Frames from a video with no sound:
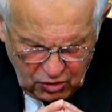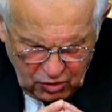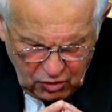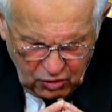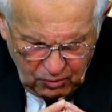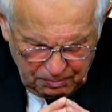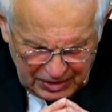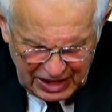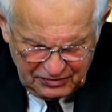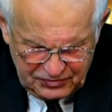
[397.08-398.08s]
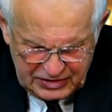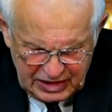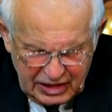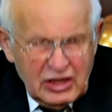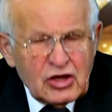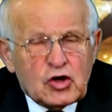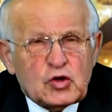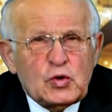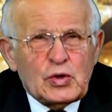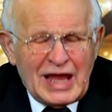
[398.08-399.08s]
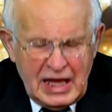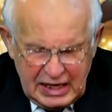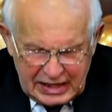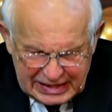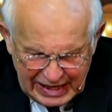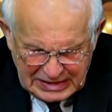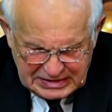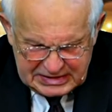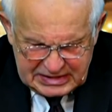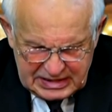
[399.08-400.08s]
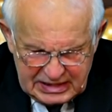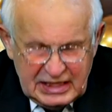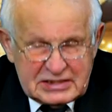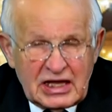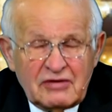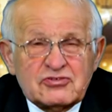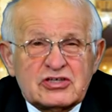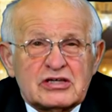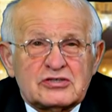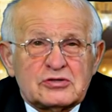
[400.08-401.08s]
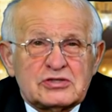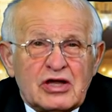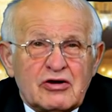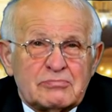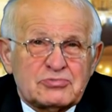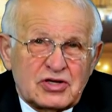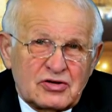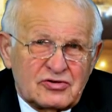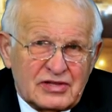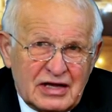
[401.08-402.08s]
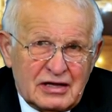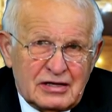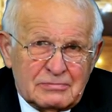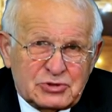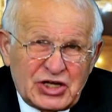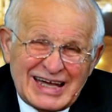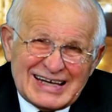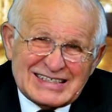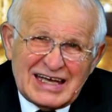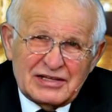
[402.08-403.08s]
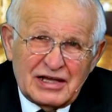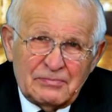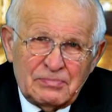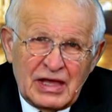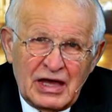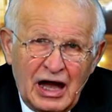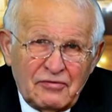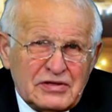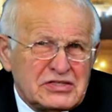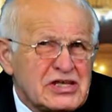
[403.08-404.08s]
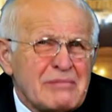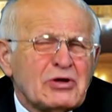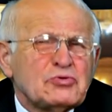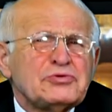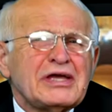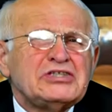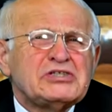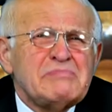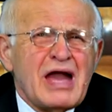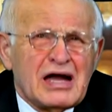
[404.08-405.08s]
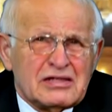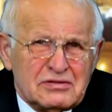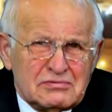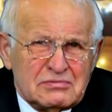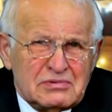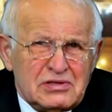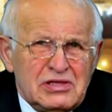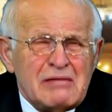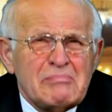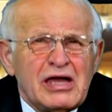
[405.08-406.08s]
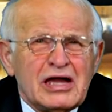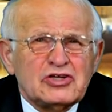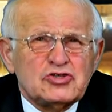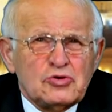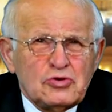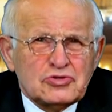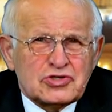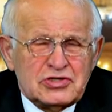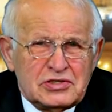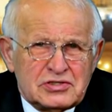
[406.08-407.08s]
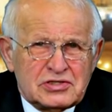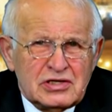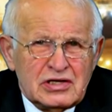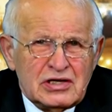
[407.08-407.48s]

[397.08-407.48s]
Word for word: o prawdę, która raz na zawsze została e, przekazana. A więc nie ma tutaj zmian, nie ma jakichś różnic.